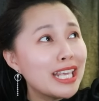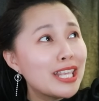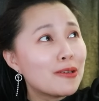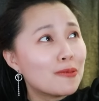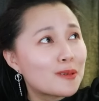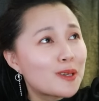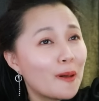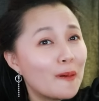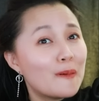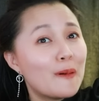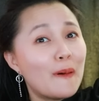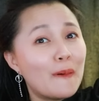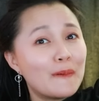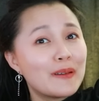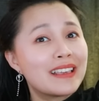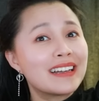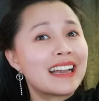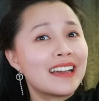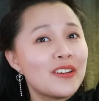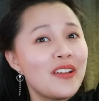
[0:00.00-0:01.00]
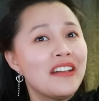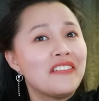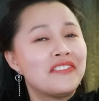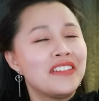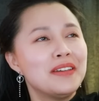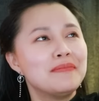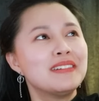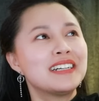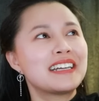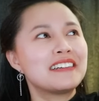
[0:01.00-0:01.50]
mấy chục chỗ ngồi cho cả đoạn
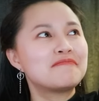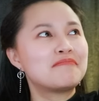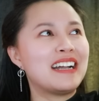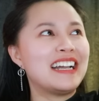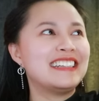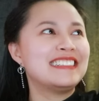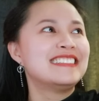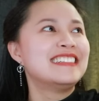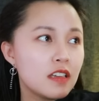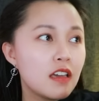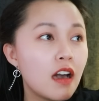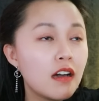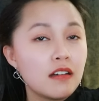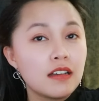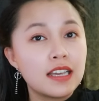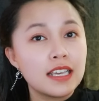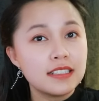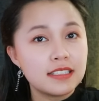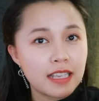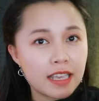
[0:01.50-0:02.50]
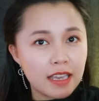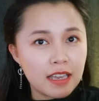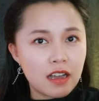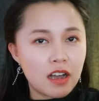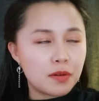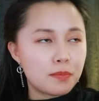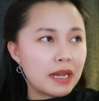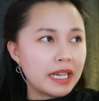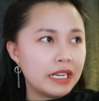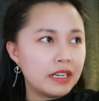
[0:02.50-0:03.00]
phim đó các bạn gần cái xe
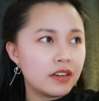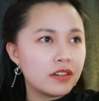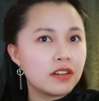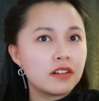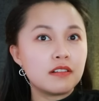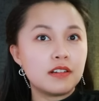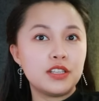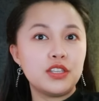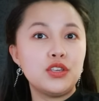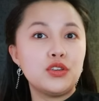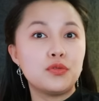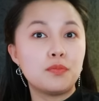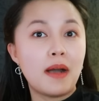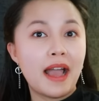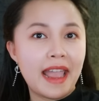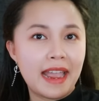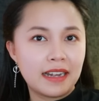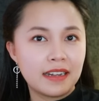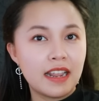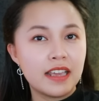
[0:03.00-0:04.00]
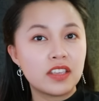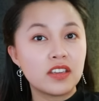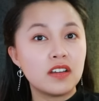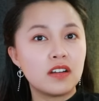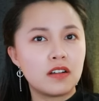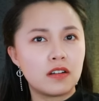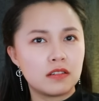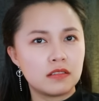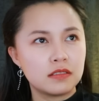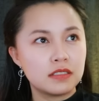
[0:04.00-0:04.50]
họ bày ra rất là nhiều bàn để
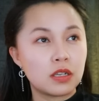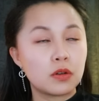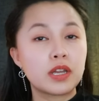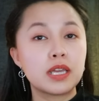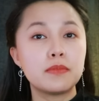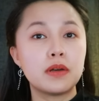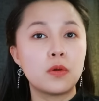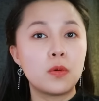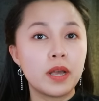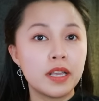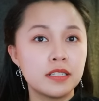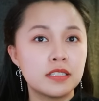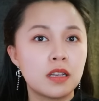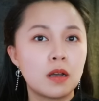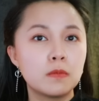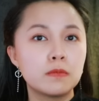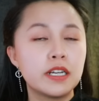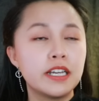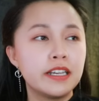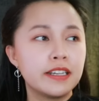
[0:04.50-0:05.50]
cho sau khi mà quay xong